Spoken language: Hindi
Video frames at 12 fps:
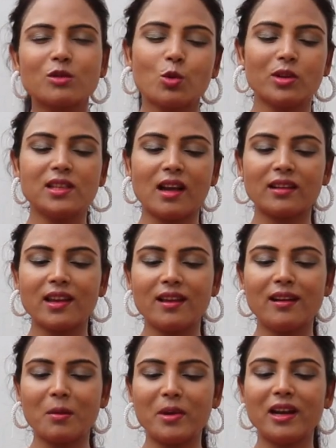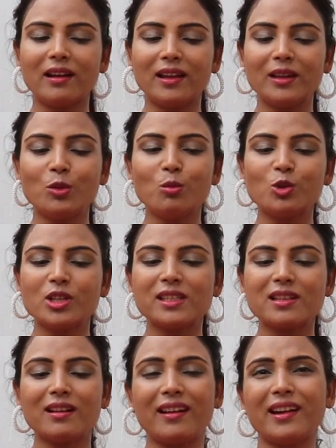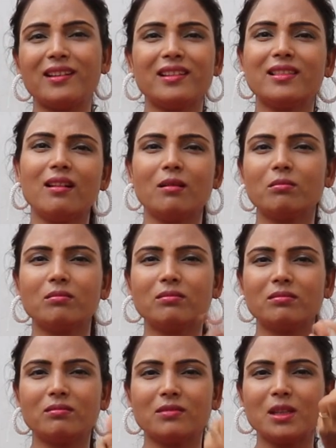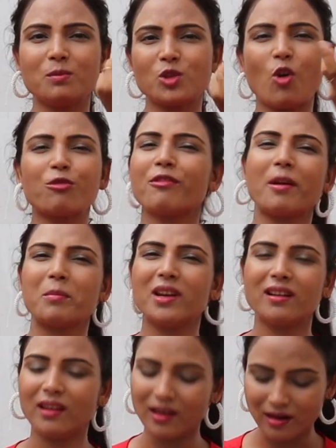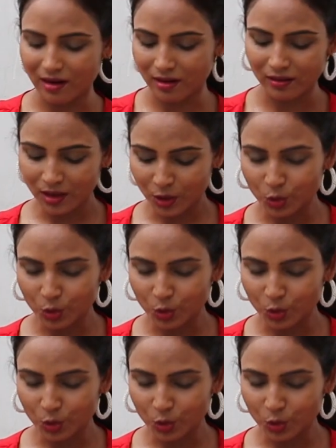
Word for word: थोड़ी ज़्यादा ही गर्मी लगेगी तो मुझे इसका नेट इतना मतलब सॉफ्ट फैब्रिक नहीं लगा